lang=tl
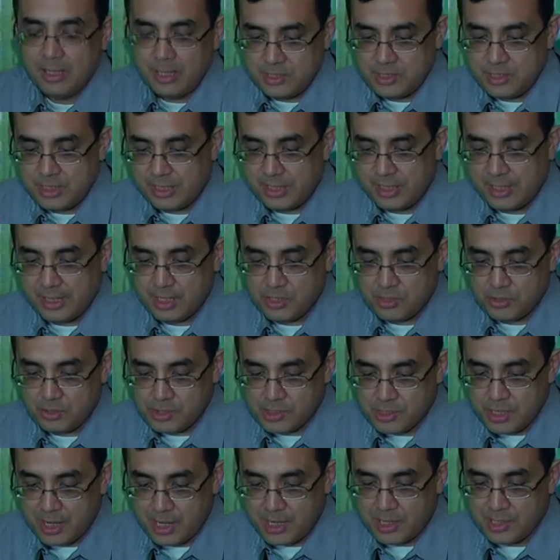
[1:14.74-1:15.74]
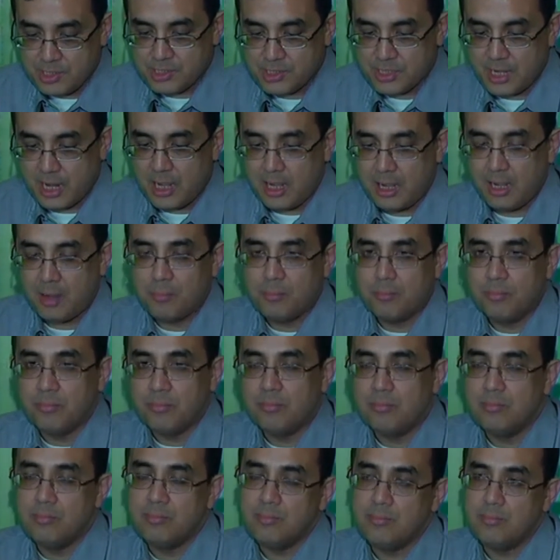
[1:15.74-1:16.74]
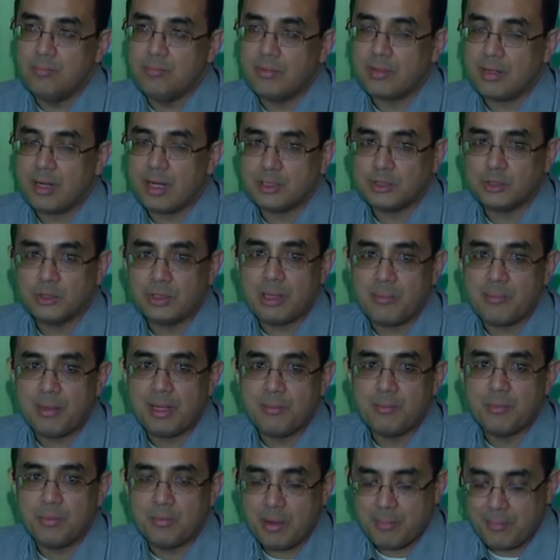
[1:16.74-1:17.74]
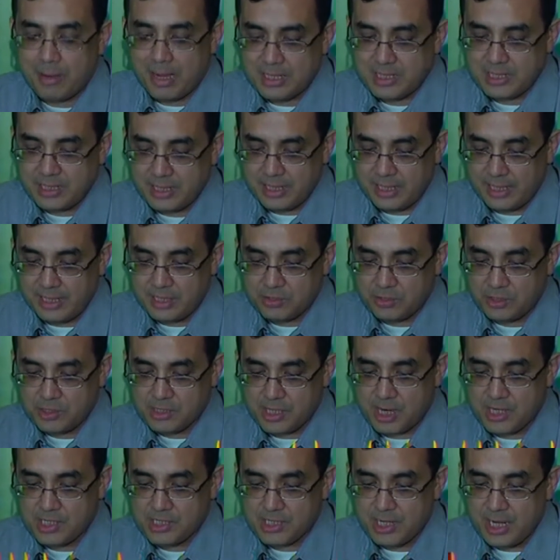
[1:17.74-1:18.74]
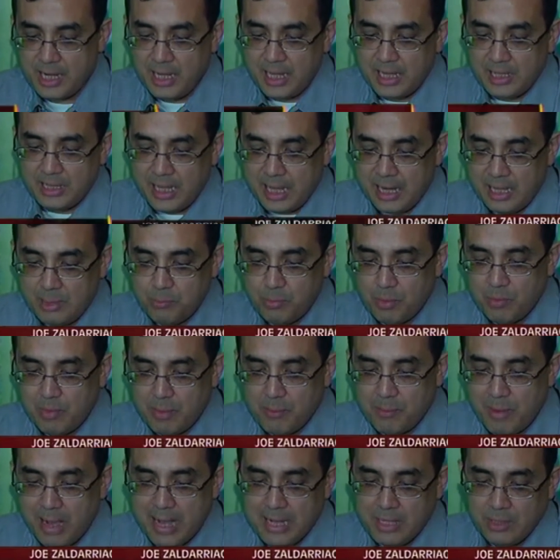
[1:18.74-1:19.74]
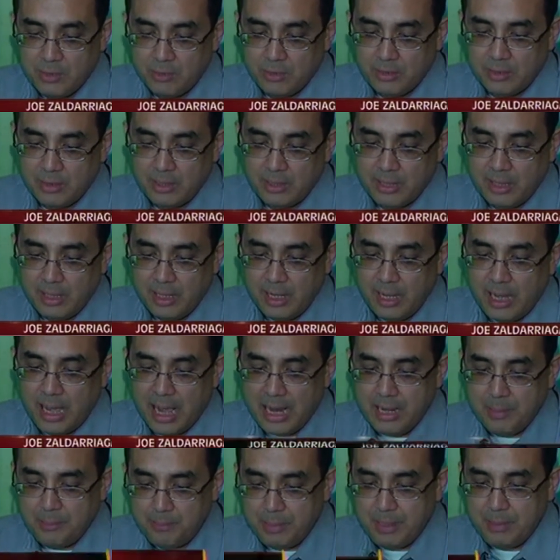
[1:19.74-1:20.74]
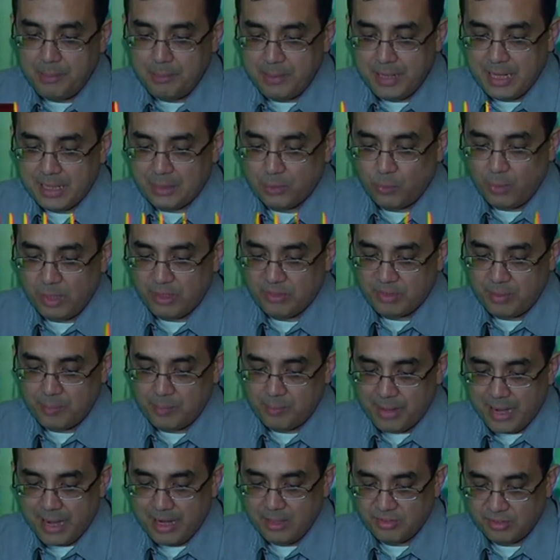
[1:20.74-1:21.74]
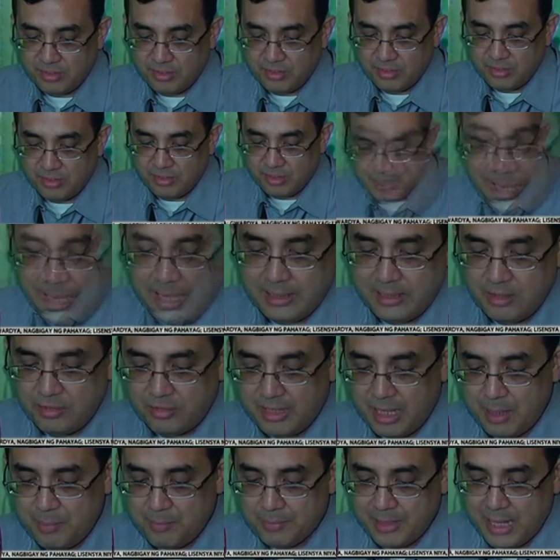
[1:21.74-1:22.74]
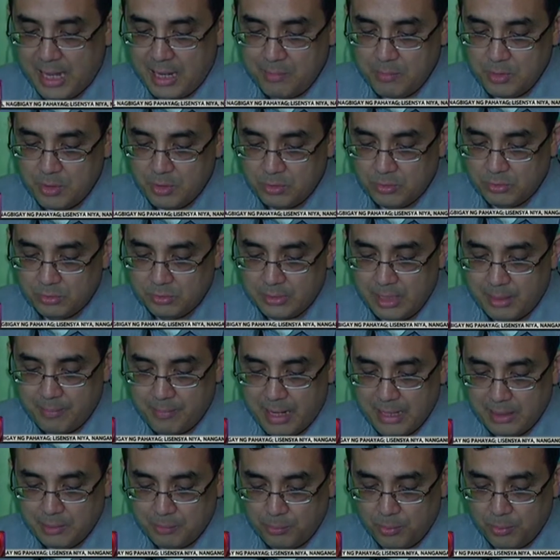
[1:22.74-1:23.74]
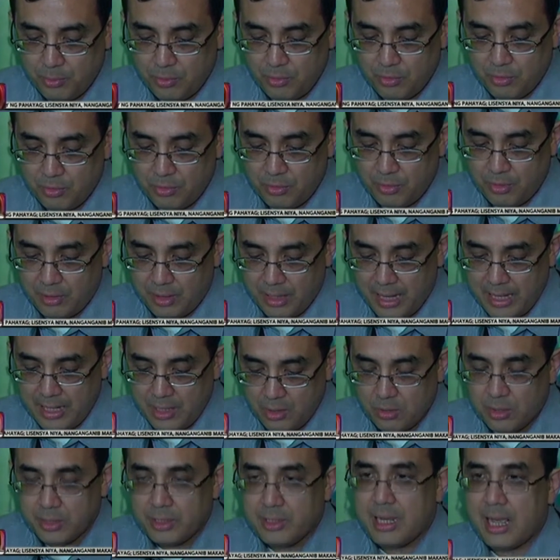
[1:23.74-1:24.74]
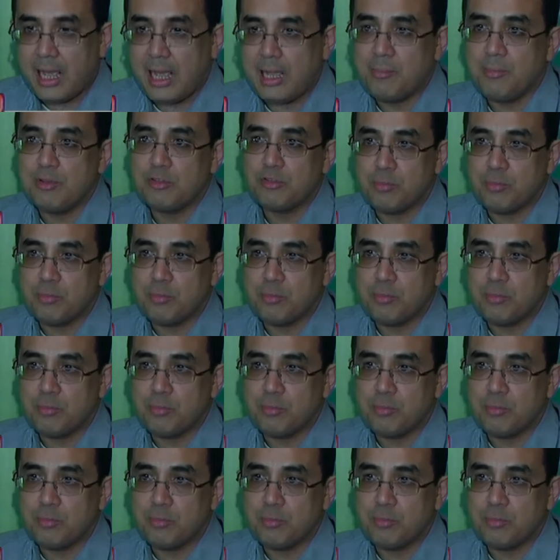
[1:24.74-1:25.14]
generation charge, ang rason naman bumaba ang generation charge dahil bumaba yung IPP at Western prices. At the same time, yung demand po ngayon ay mas